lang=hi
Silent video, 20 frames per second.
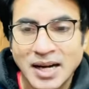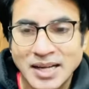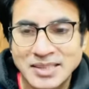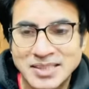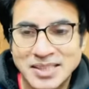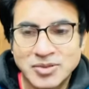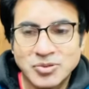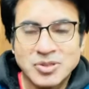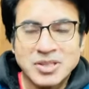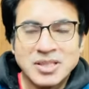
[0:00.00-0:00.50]

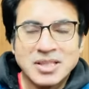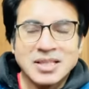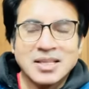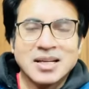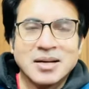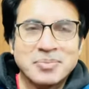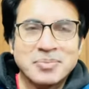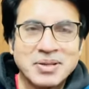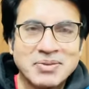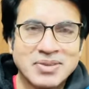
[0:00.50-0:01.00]
अच्छा तो जी
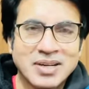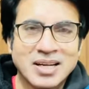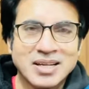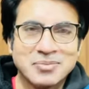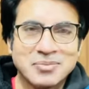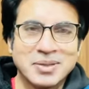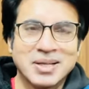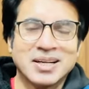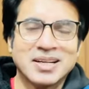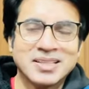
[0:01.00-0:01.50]
अपने
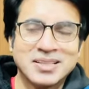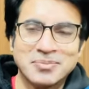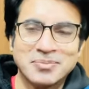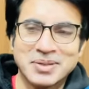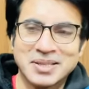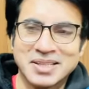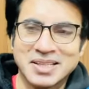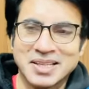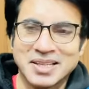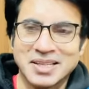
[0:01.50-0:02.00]
ब्लॉग में आगे
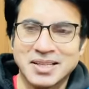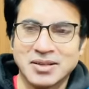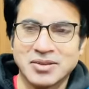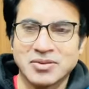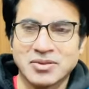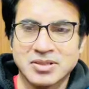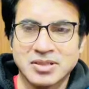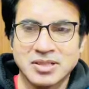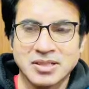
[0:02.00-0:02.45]
बढ़ते हैं और